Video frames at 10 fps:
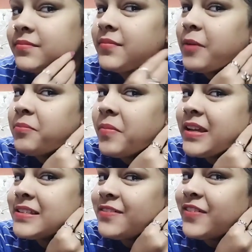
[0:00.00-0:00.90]
मैम मैं
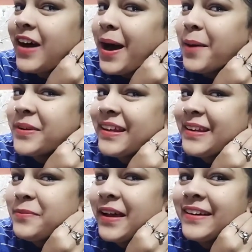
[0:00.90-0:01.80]
ये सिर्फ आपके
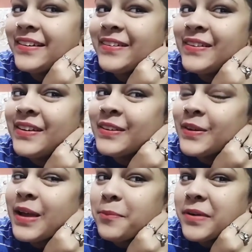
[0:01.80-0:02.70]
लिए पहन रही हूँ
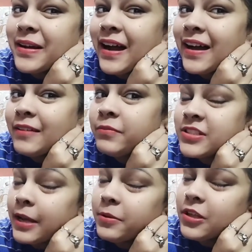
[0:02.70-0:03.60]
क्योंकि आपने कहा
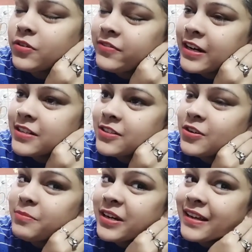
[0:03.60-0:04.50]
सही बताऊँ ना फ्रेंड्स
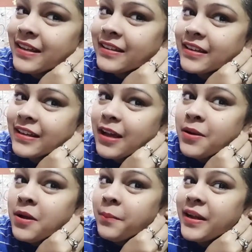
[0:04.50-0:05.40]
इन्होंने मना किया था क्या
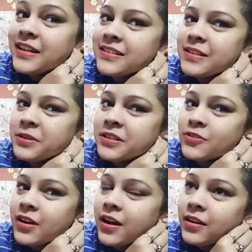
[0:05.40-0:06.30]
मैंने जब
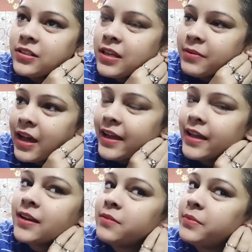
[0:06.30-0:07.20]
इनका ये
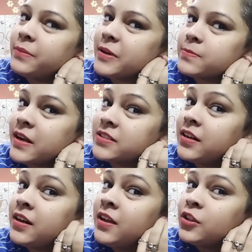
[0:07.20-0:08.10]
आया ना मेरे पास
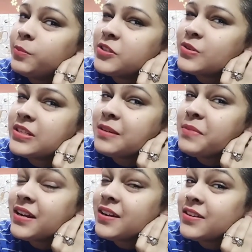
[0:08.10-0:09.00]
पार्सल तो मैंने सोचा कि
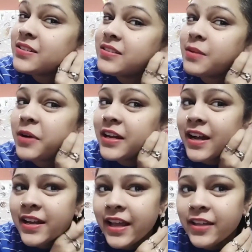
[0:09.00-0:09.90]
मेरा ना सामान
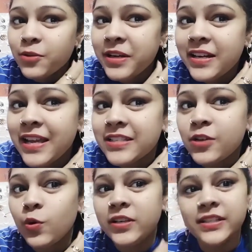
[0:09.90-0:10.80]
आ गया है तो मैंने ना ऐसे
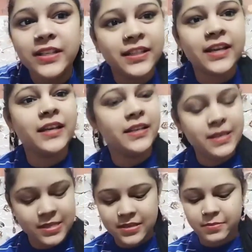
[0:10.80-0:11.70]
ही खोल लिया ये देखा नहीं
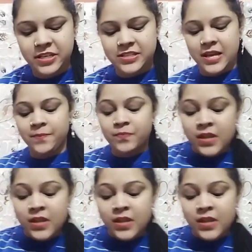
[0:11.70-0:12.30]
कि किसने भेजा है